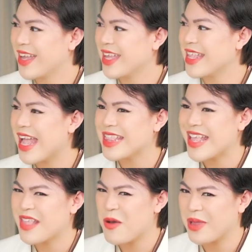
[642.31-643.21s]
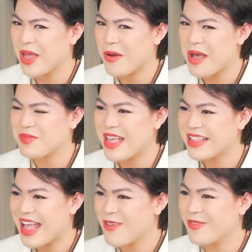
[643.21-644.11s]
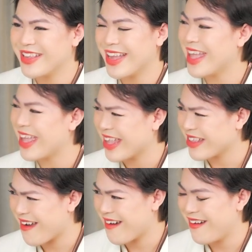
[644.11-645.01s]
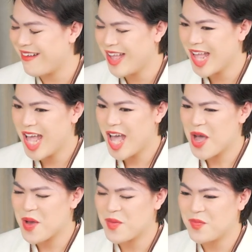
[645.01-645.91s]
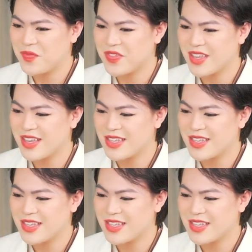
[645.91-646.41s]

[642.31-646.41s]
ý là tại sao mình lại có cảm giác này với những cái hình ảnh đó um,